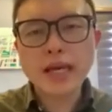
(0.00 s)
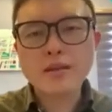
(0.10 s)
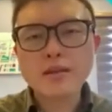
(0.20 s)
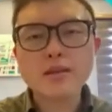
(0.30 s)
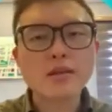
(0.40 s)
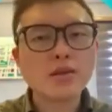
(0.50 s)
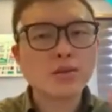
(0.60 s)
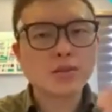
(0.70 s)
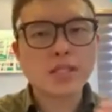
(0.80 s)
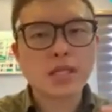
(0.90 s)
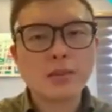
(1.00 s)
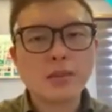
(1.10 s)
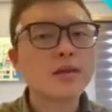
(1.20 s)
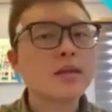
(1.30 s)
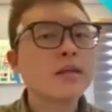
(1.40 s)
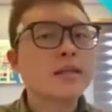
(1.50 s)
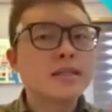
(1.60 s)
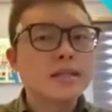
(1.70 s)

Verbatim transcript: Qualcosa di esterno